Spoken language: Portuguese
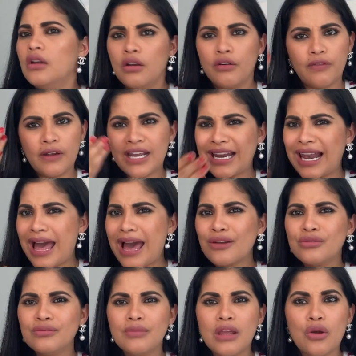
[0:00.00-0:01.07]
Falei,
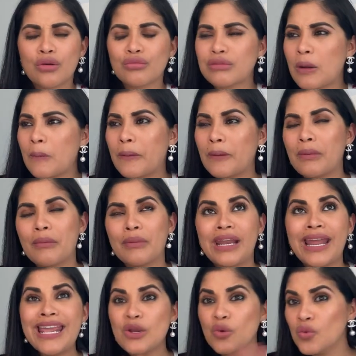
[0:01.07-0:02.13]
claro, eu não tenho problema
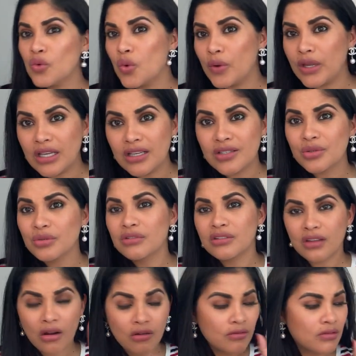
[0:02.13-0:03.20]
nenhum com isso,
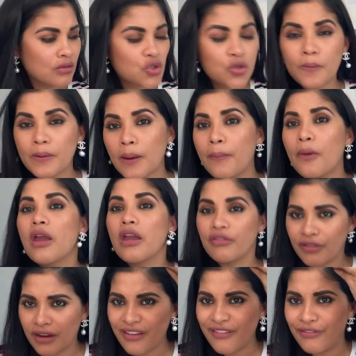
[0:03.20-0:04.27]
então super apoiei.
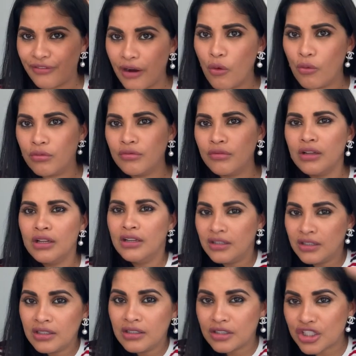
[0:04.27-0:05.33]
Falei, vão.
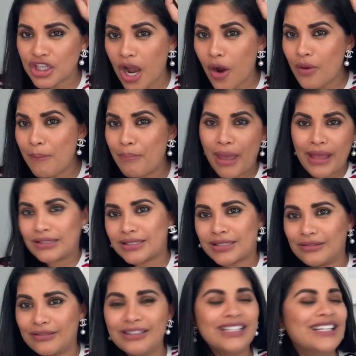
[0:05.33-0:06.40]
Tchau e benção.